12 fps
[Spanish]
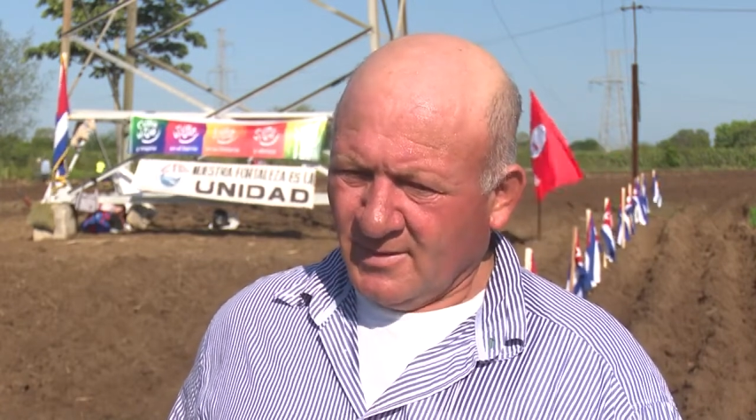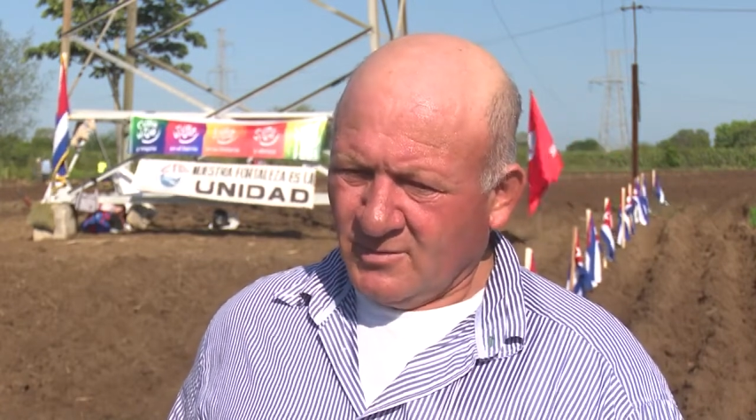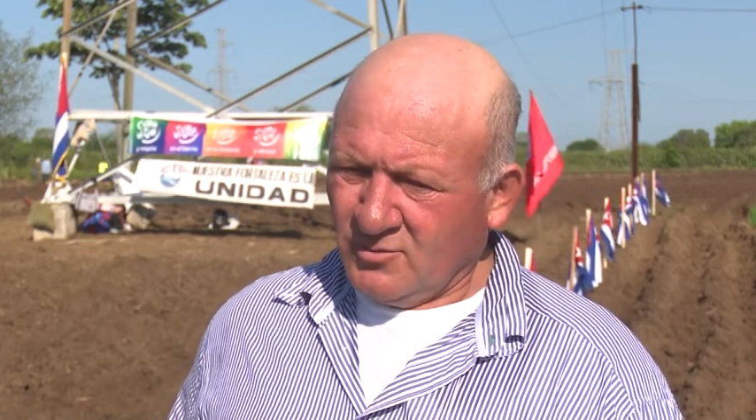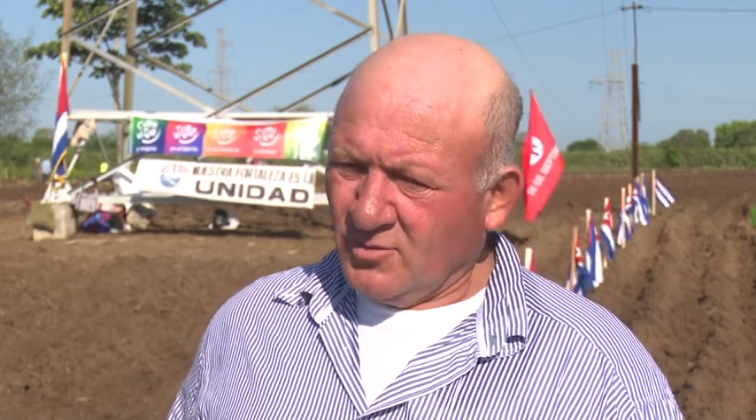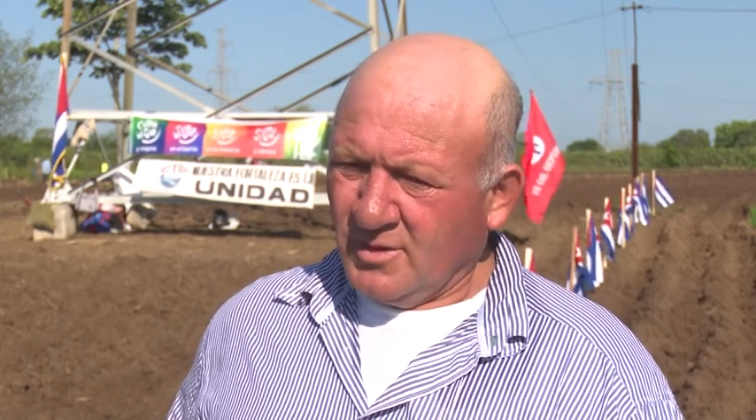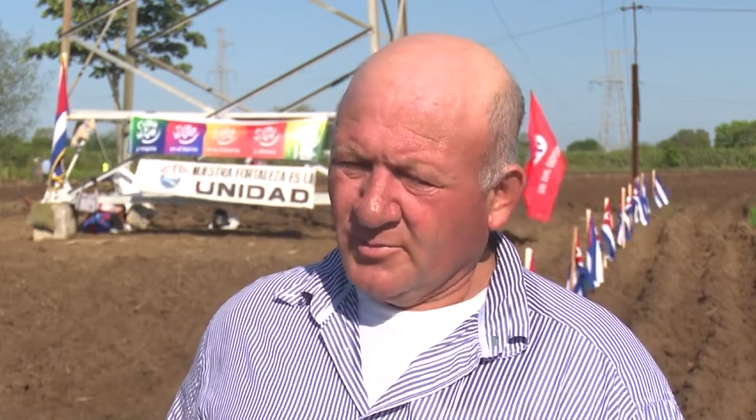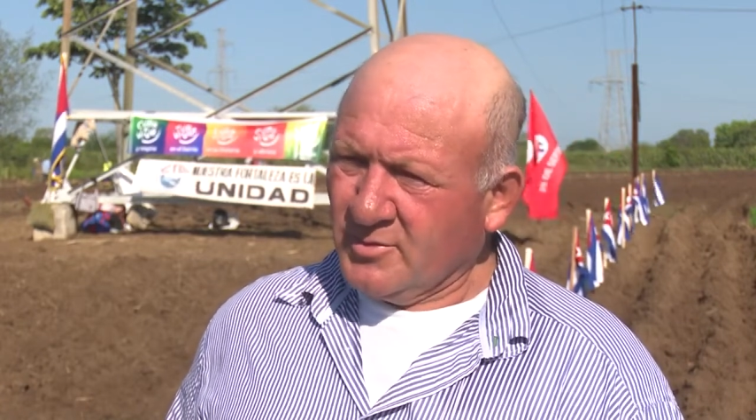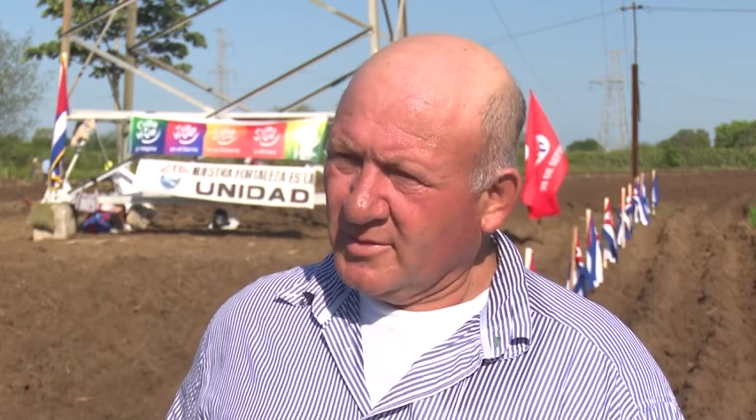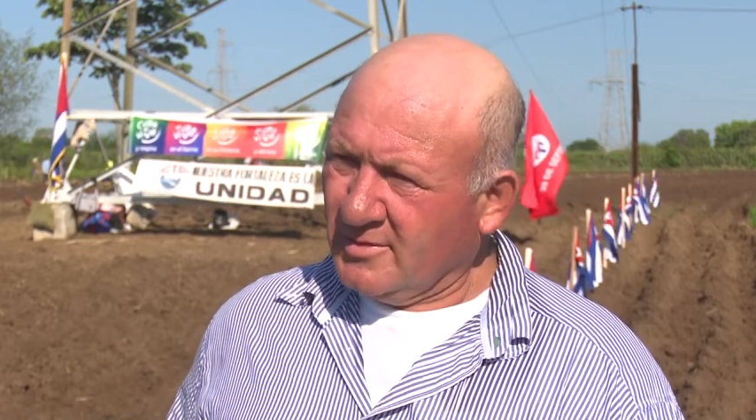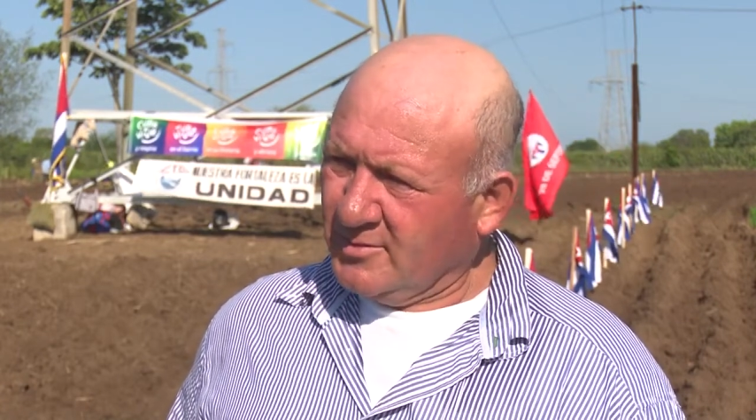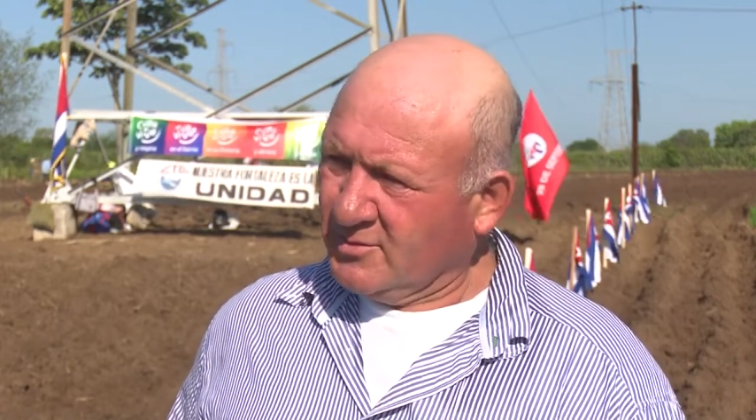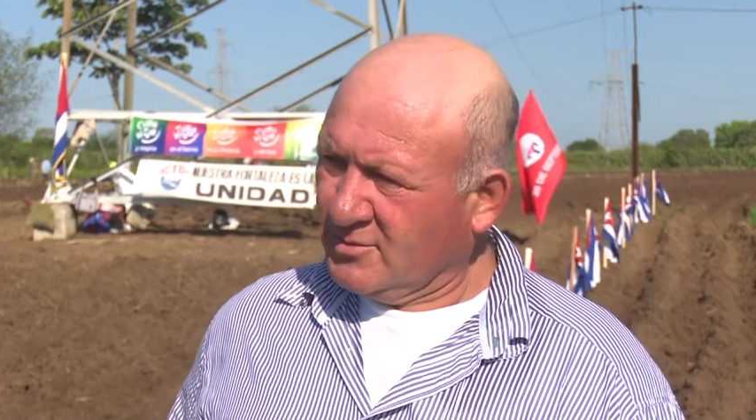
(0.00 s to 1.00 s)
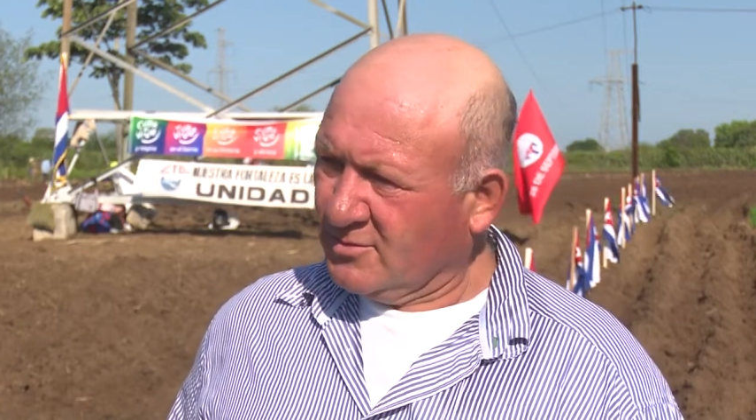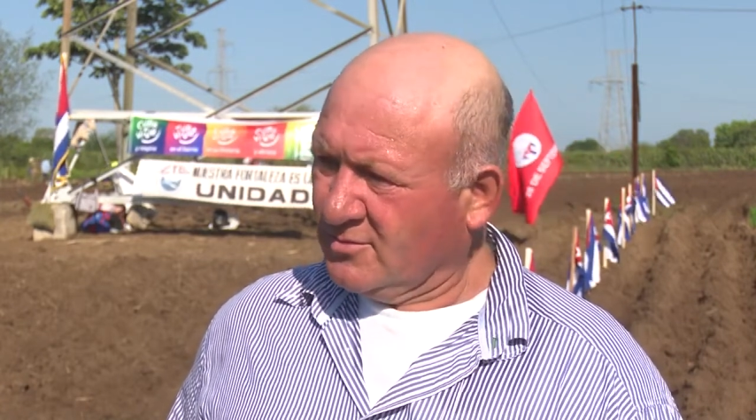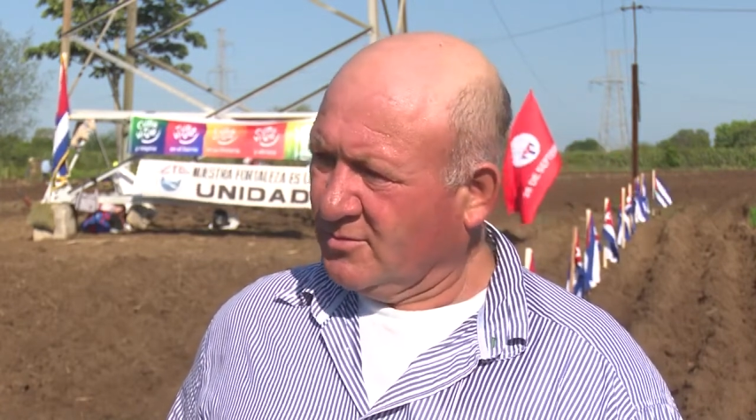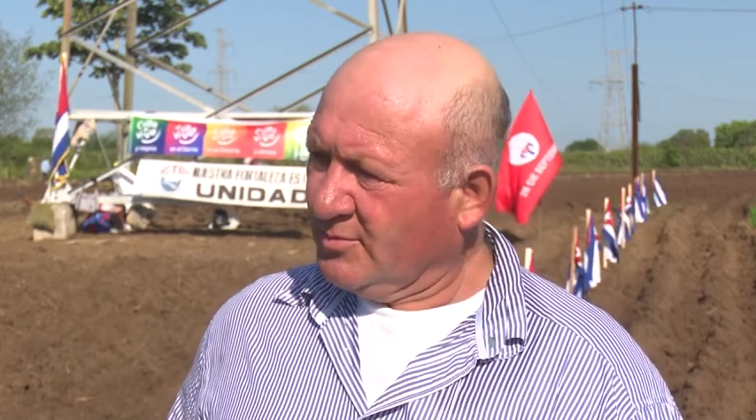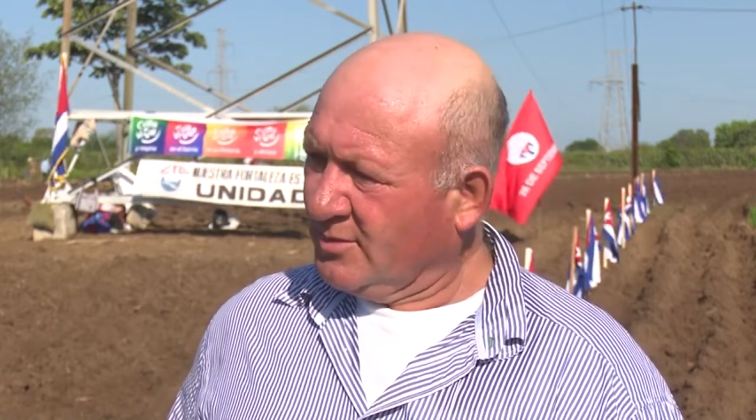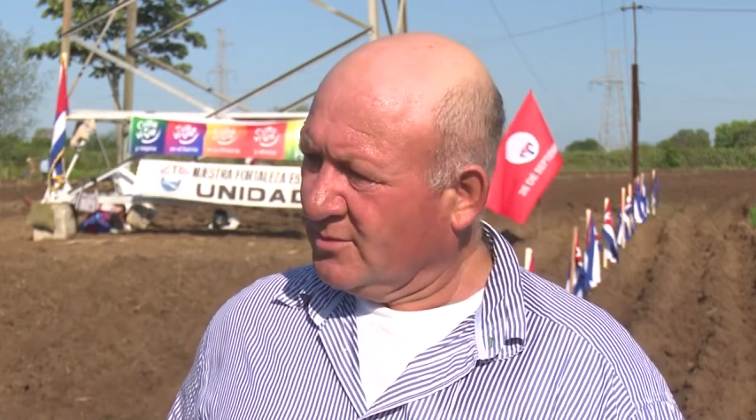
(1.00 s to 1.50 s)
no hay problema para nosotros
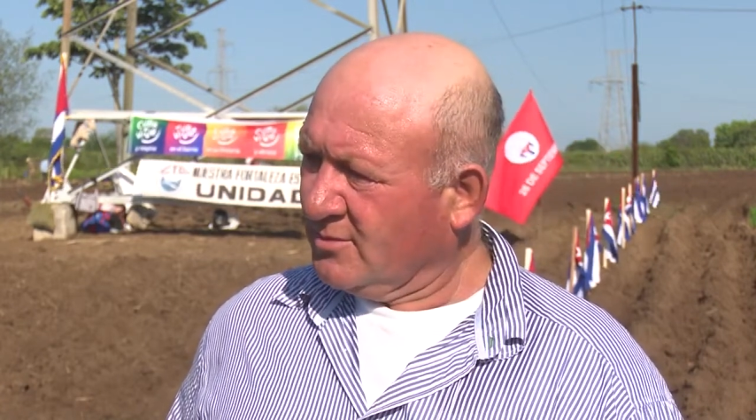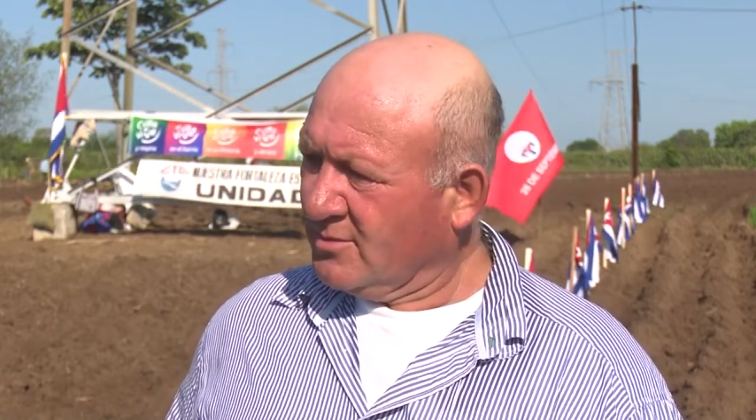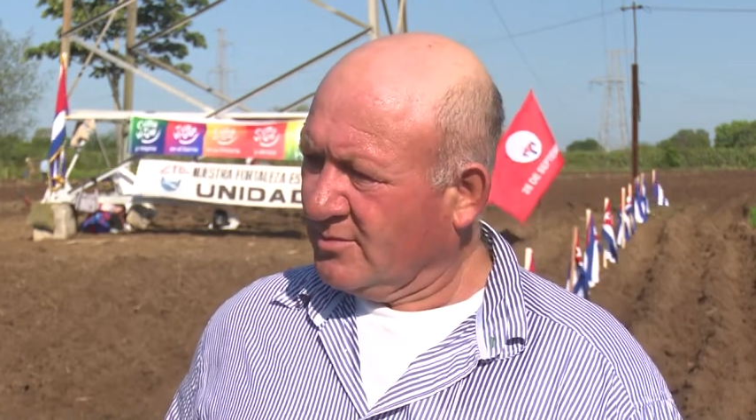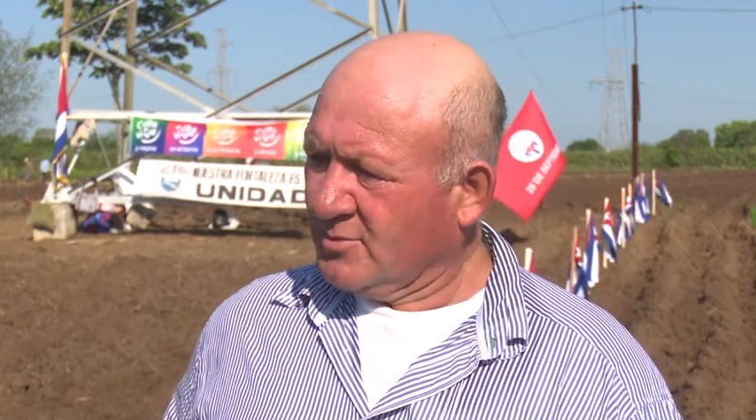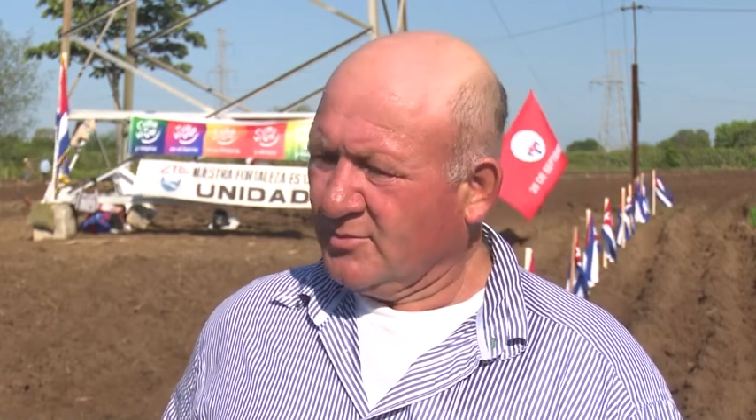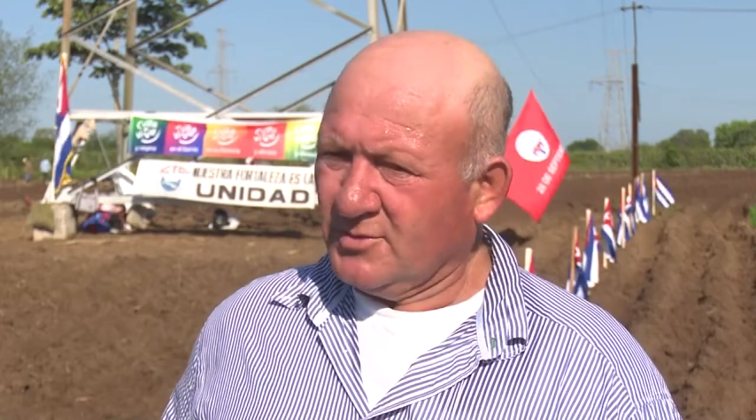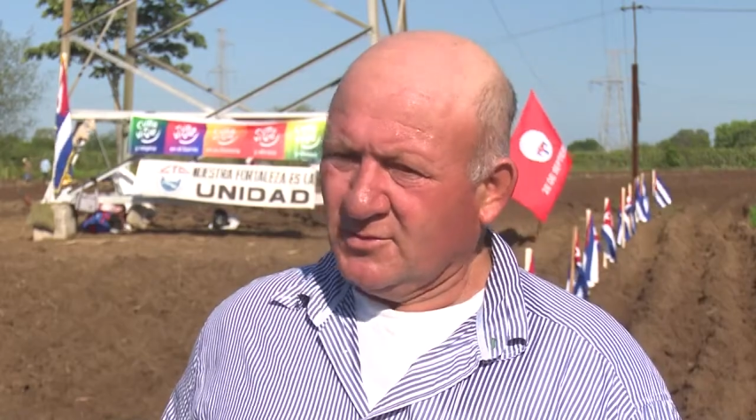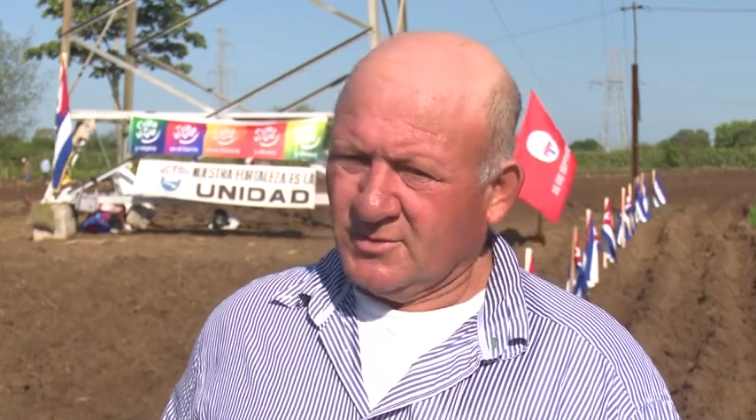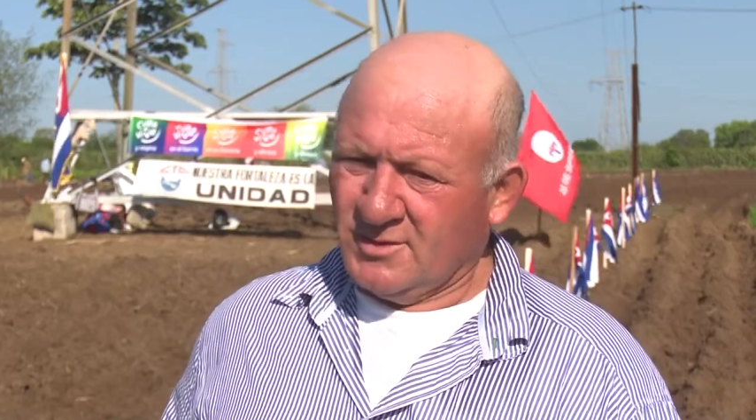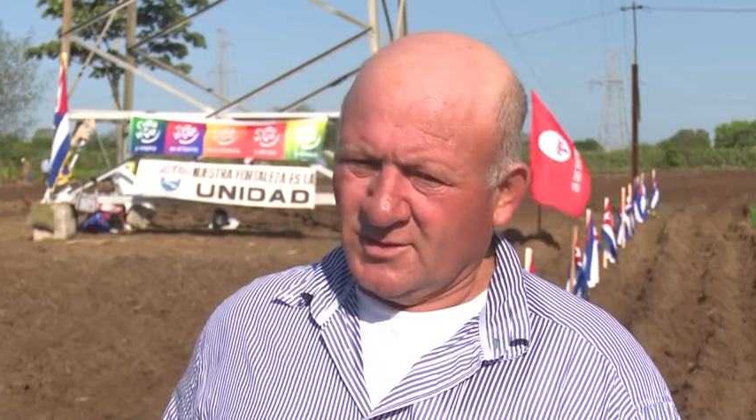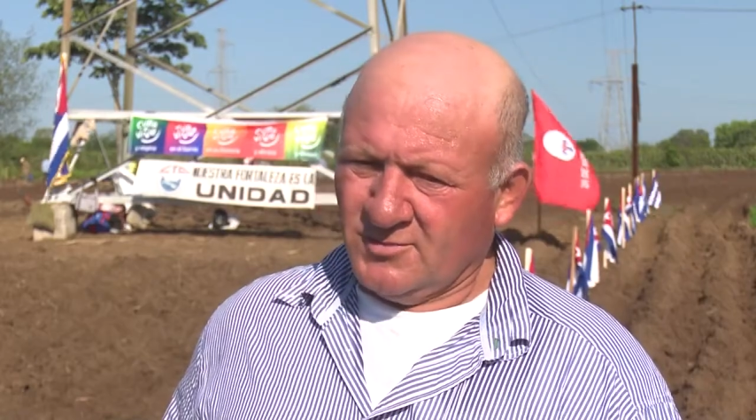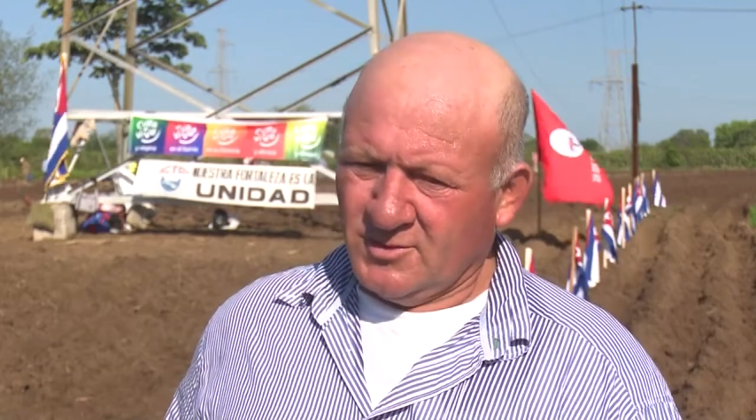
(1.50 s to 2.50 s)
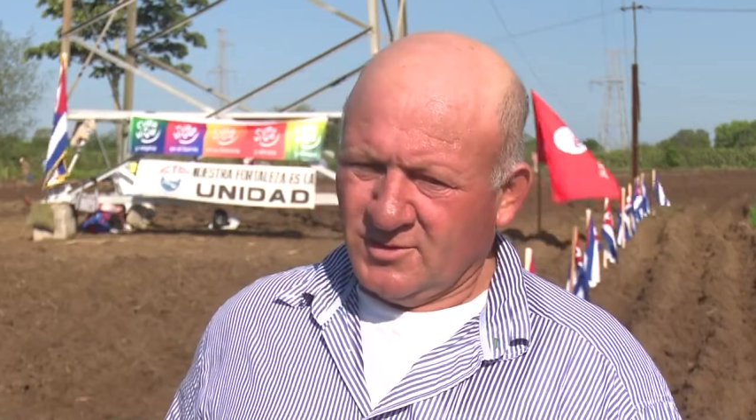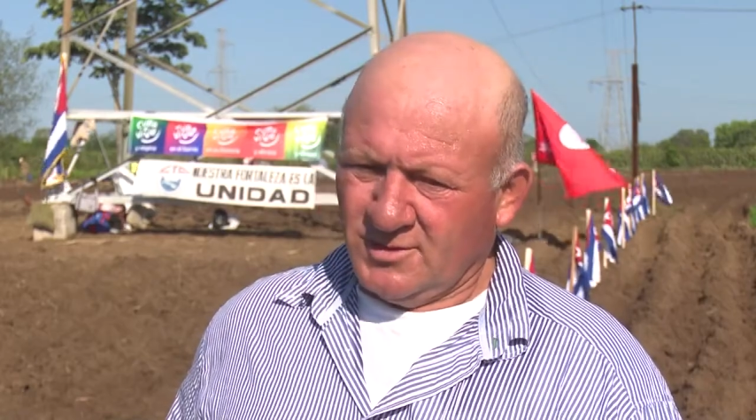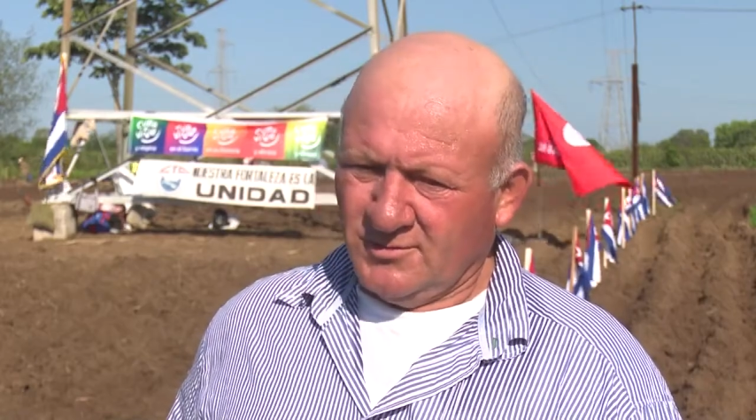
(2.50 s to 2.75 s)
cumplir los compromisos que tenemos este